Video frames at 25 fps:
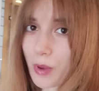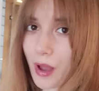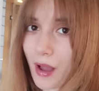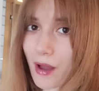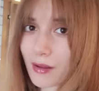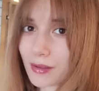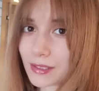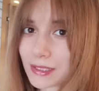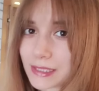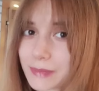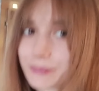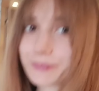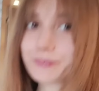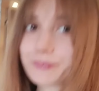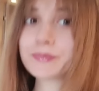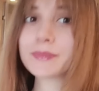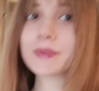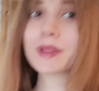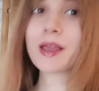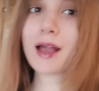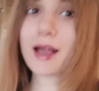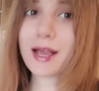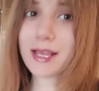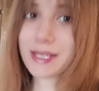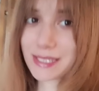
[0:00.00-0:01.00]
aldım,
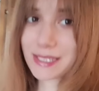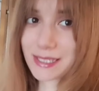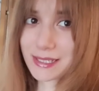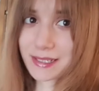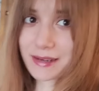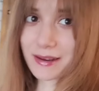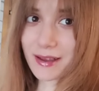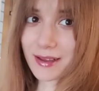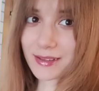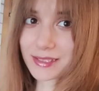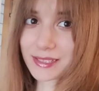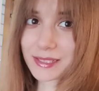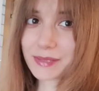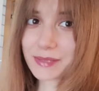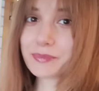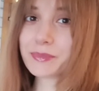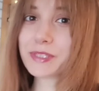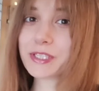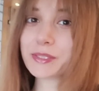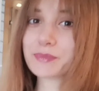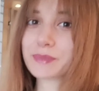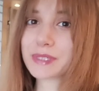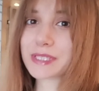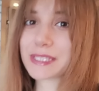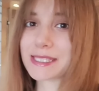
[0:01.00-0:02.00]
hazırlandım.
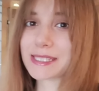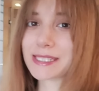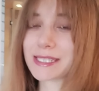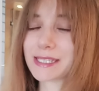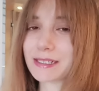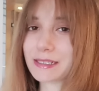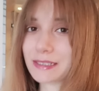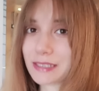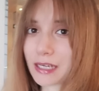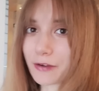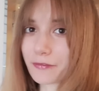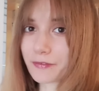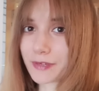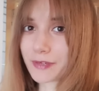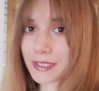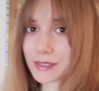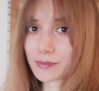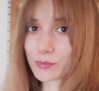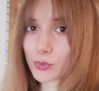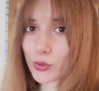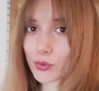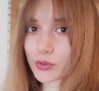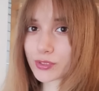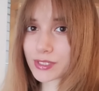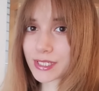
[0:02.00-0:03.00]
Şimdi size
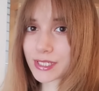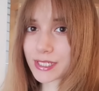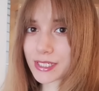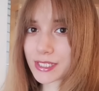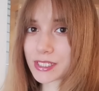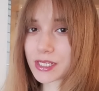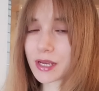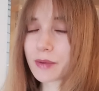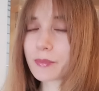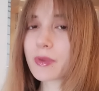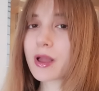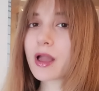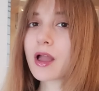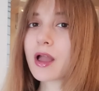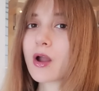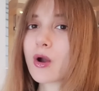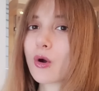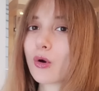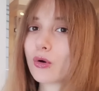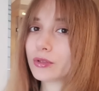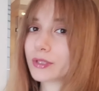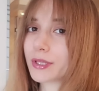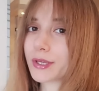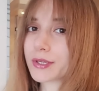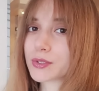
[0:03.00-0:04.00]
kıyafetimi göstereceğim.
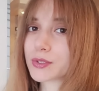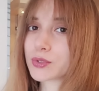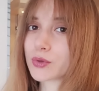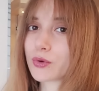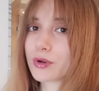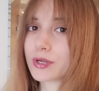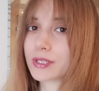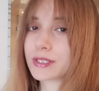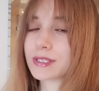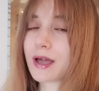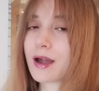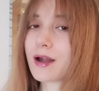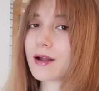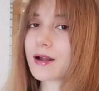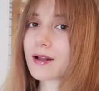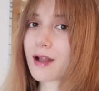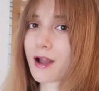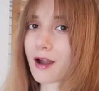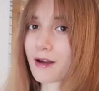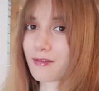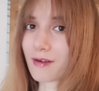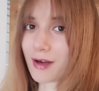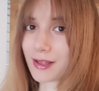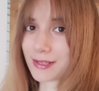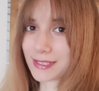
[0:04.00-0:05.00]
Ondan sonra da
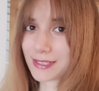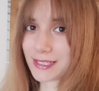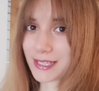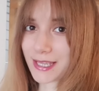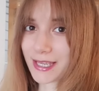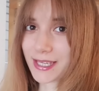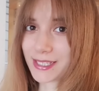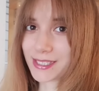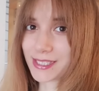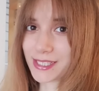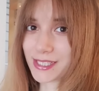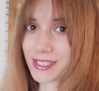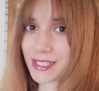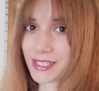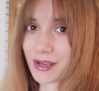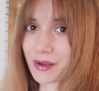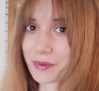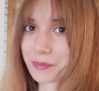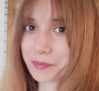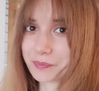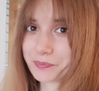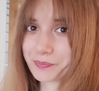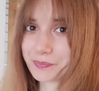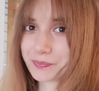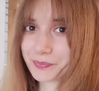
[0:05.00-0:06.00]
kahvaltıya
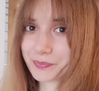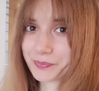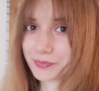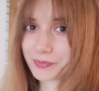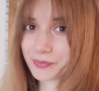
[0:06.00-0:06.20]
gideceğim.